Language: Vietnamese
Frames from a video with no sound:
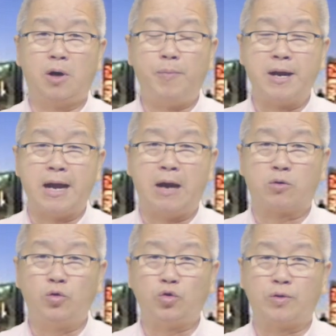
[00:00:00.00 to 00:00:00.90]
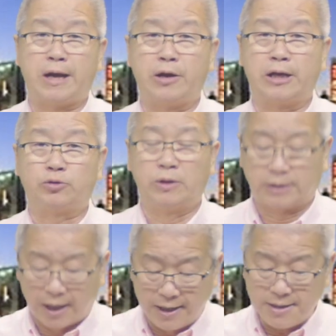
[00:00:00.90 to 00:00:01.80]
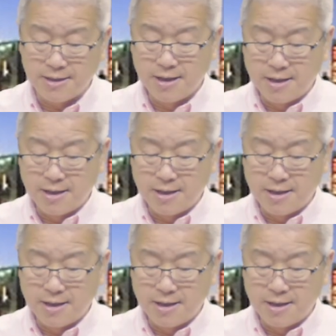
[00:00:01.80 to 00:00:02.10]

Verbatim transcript: open house cuối tuần này hoặc là tuần tới.